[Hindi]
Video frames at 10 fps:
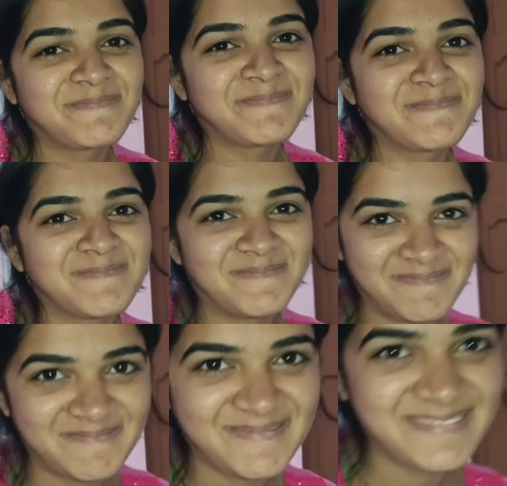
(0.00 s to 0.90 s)
हॉस्पिटल
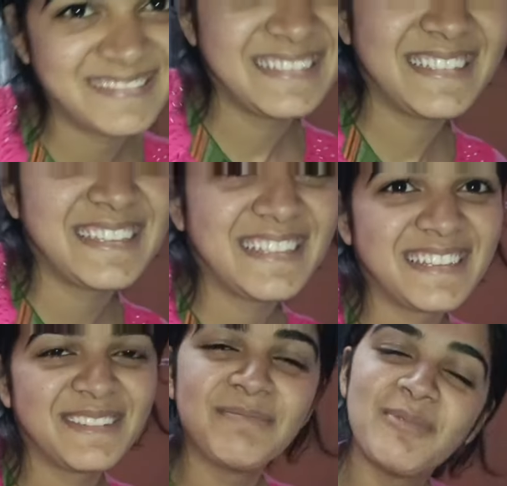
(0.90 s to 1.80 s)
गए थे आप क्या बोला
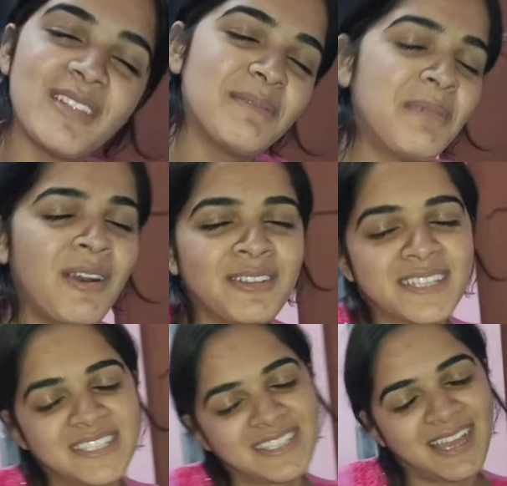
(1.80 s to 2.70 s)
आपको डॉक्टर ने जी बोला
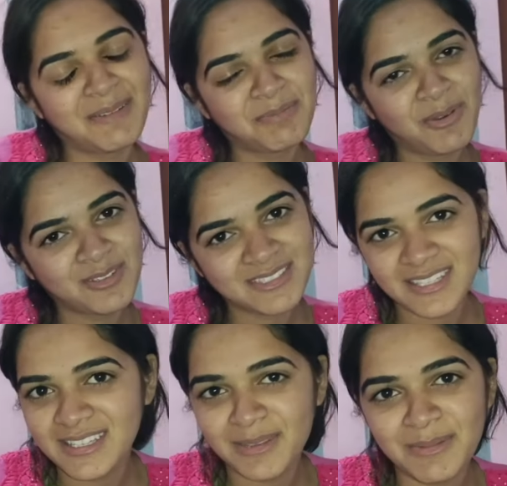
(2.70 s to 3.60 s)
मतलब बहुत अच्छा
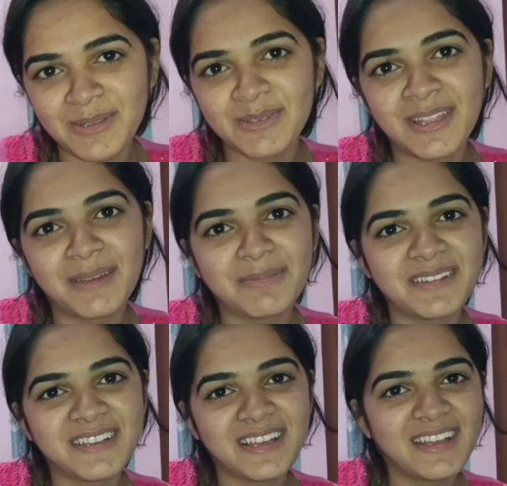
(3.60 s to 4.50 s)
आप बहुत ठीक है
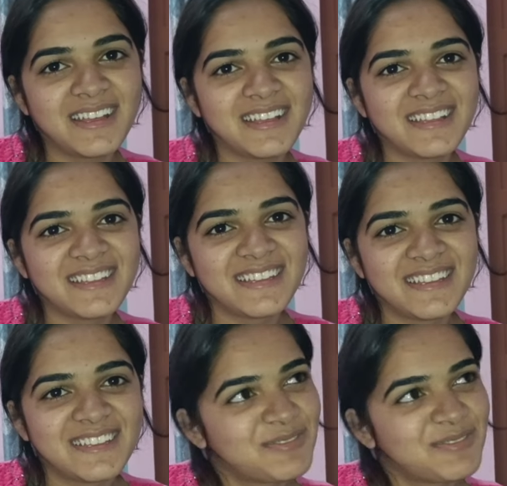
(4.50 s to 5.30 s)
बिल्कुल आप फिर की शक्ल